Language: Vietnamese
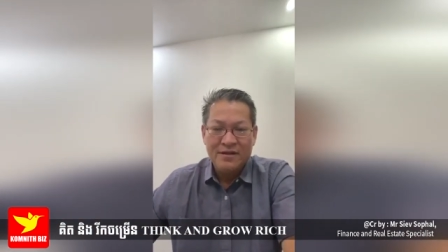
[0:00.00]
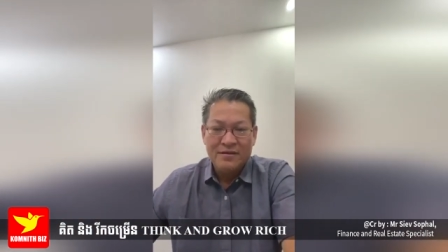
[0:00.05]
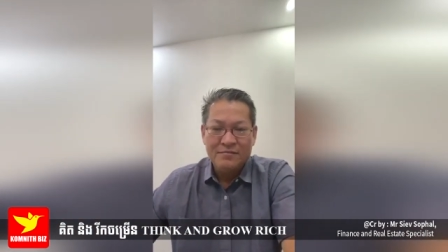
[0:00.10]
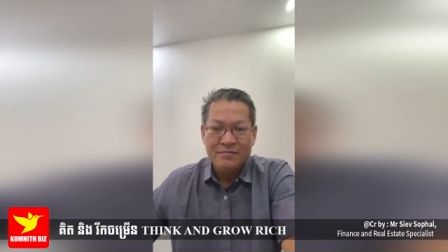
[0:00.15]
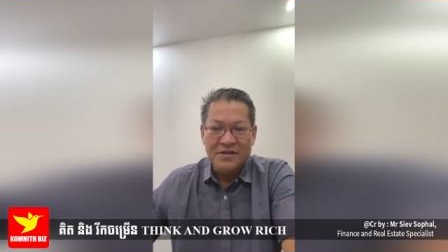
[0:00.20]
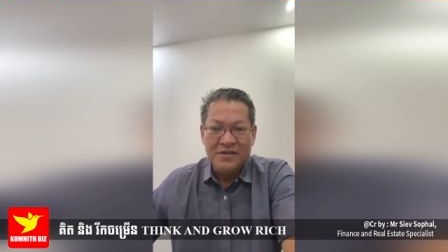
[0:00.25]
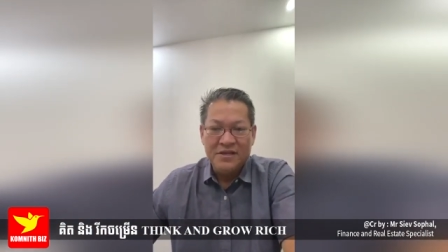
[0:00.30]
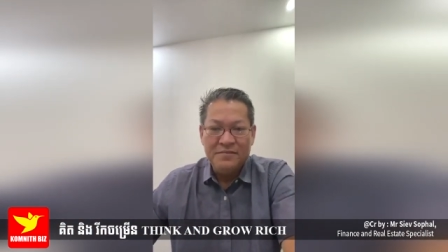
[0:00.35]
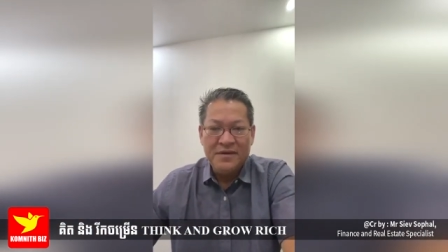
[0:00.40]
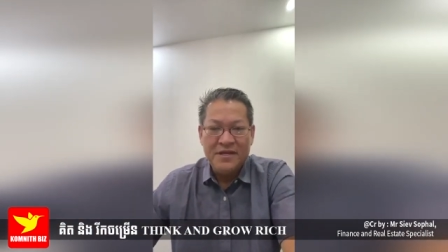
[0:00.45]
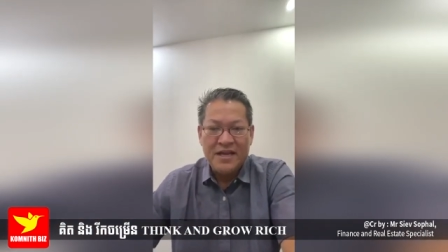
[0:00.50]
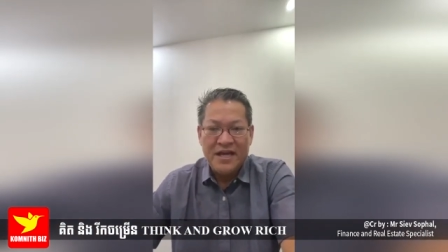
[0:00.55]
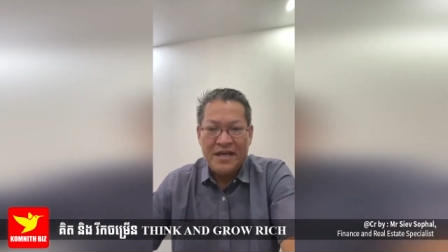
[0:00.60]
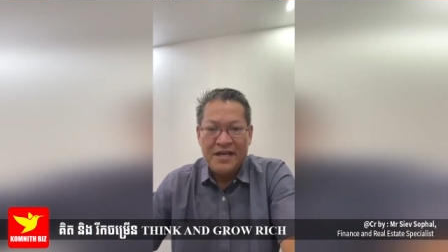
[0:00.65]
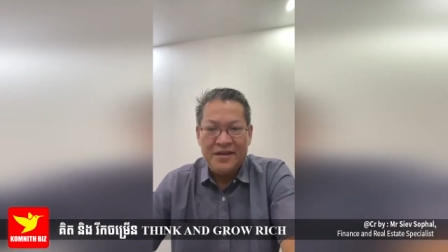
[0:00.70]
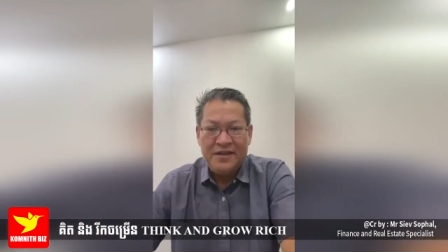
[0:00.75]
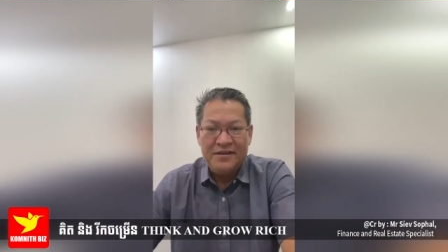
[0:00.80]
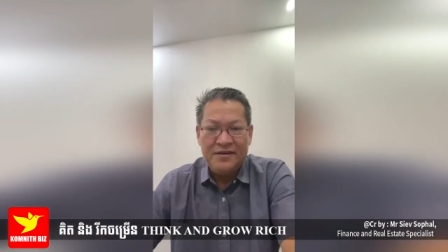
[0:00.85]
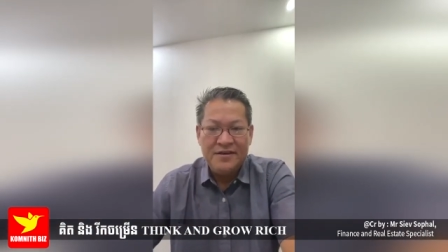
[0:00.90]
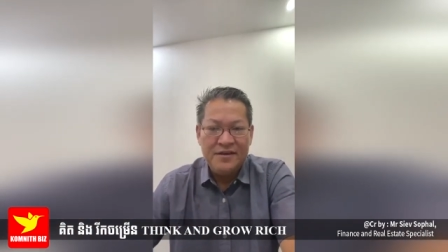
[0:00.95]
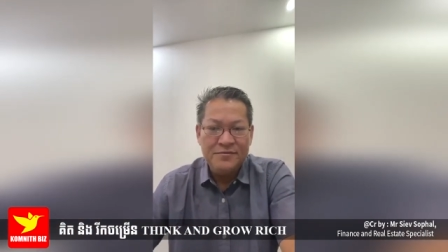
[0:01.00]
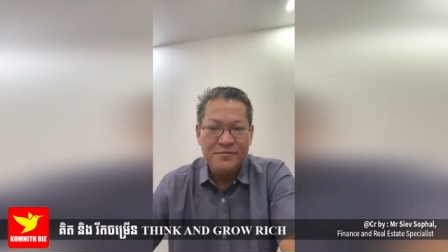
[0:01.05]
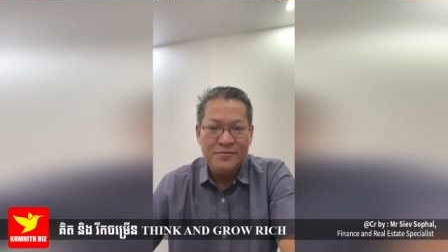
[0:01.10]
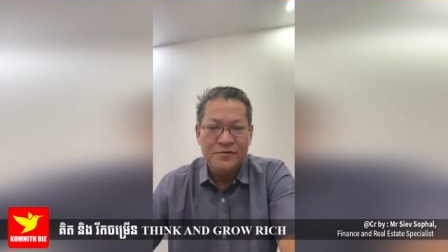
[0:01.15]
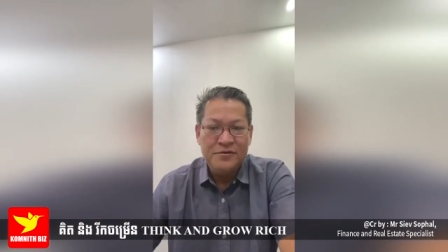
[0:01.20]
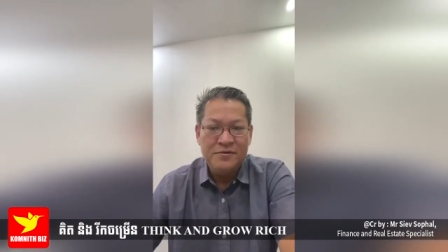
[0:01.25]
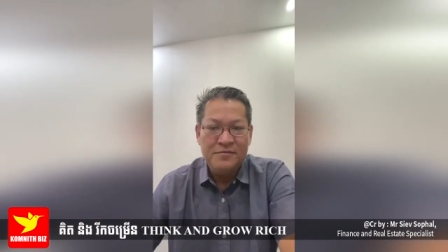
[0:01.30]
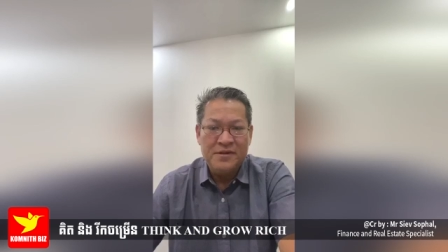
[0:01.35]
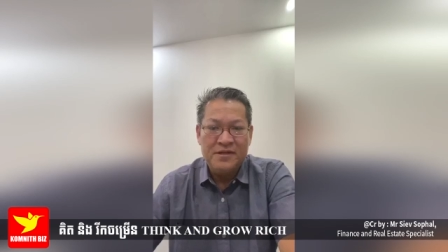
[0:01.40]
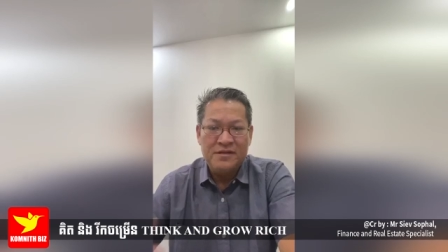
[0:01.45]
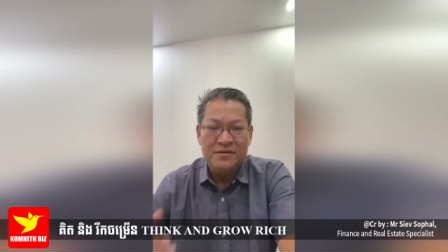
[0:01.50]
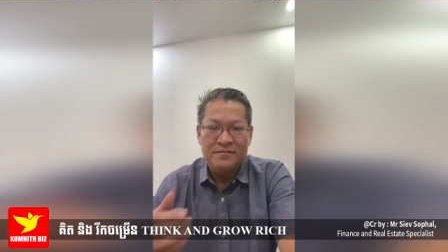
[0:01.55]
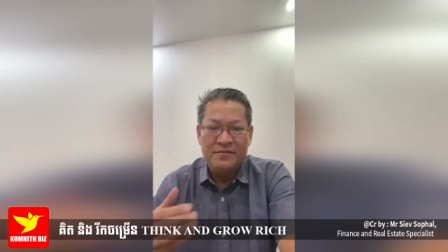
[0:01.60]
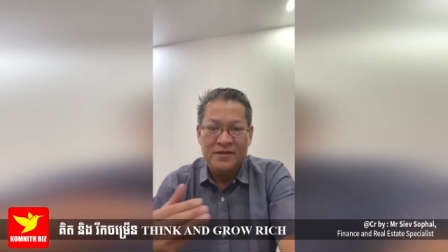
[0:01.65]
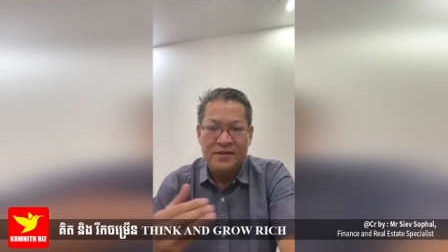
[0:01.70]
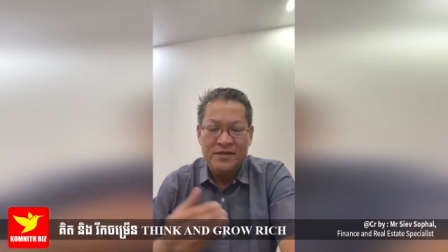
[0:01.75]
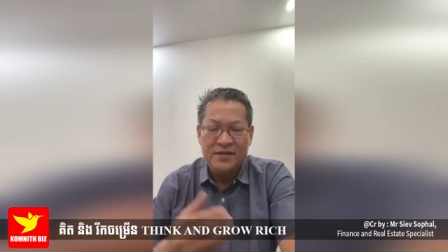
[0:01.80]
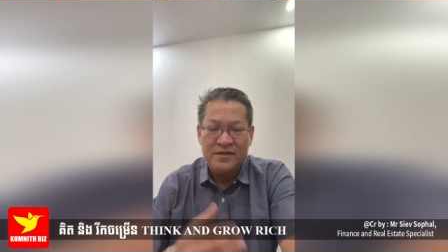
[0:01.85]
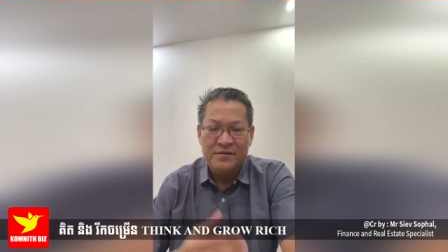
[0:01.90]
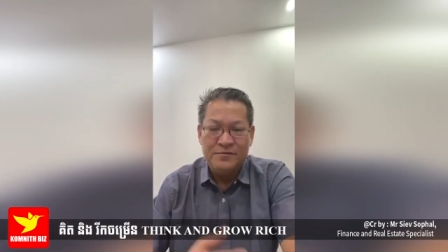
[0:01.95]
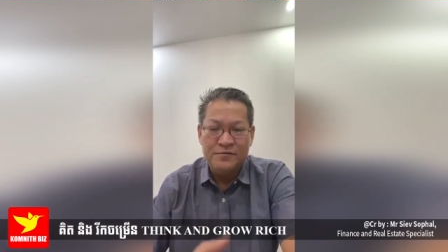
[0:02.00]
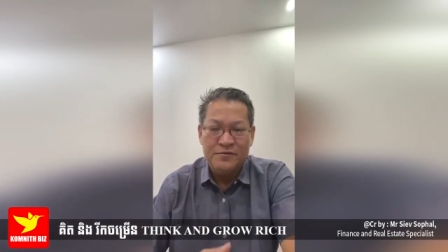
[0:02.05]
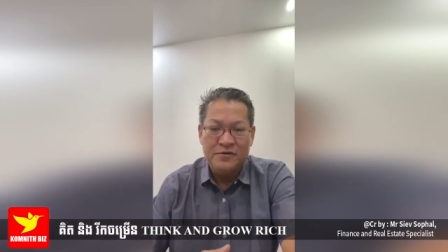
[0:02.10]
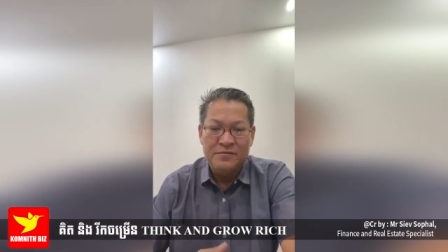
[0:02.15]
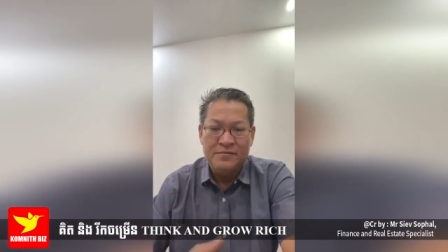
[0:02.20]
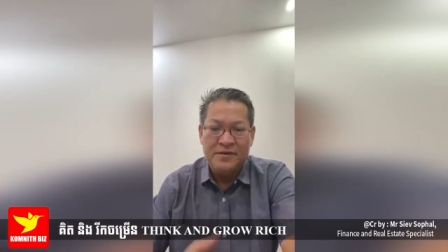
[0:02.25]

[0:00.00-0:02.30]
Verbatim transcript: Bởi vì miền ID ấy mùi, miền cụm đất ấy mùi,